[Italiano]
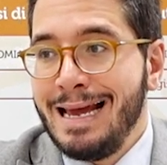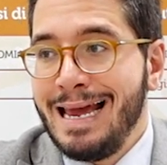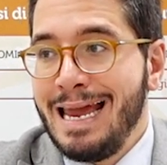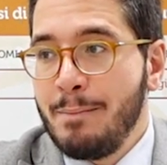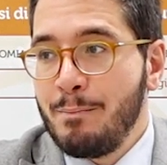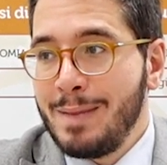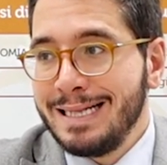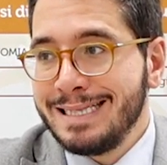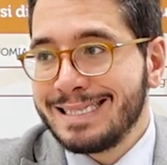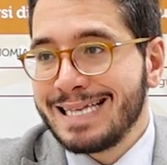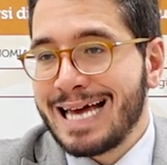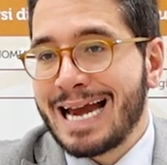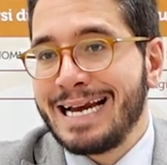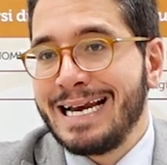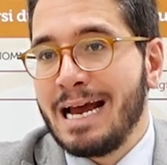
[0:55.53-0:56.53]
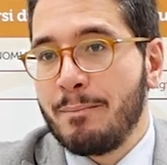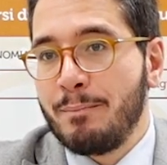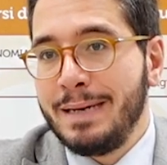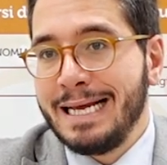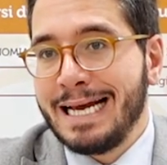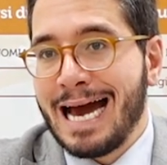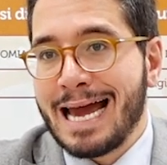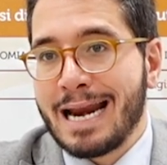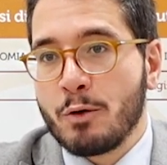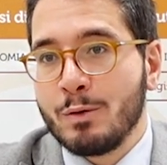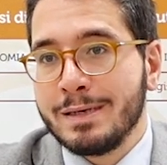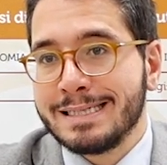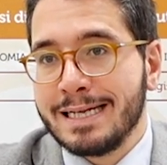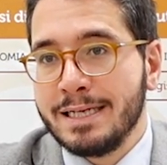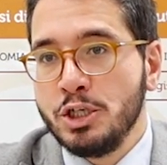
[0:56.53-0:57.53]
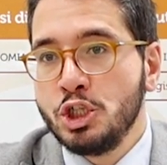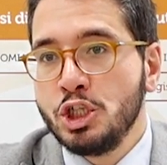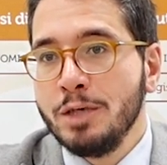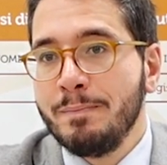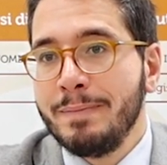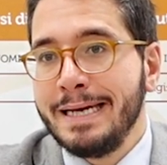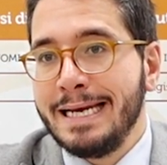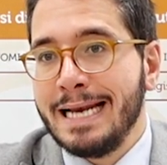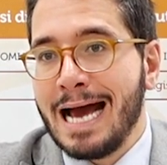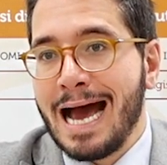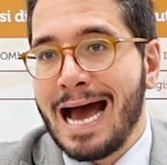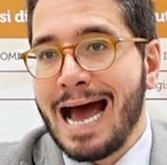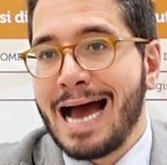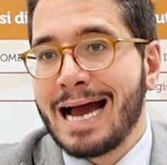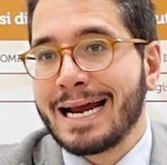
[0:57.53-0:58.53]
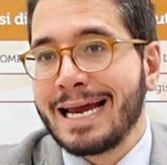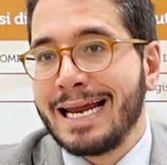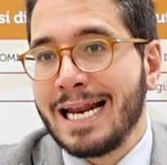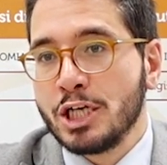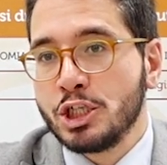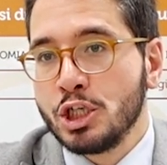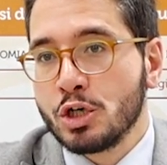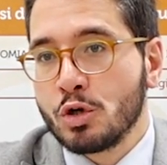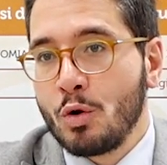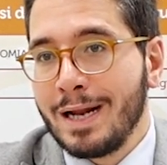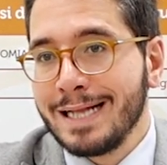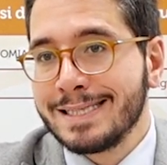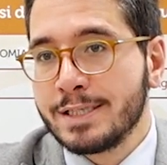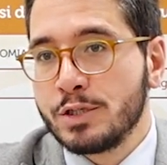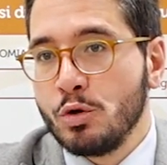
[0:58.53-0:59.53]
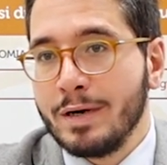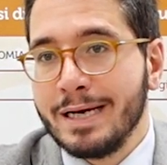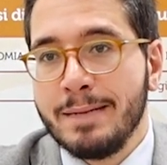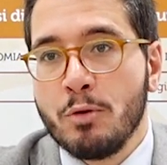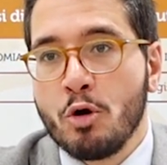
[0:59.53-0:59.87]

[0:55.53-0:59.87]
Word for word: e pensare di applicare questa disciplina anche alla circolazione di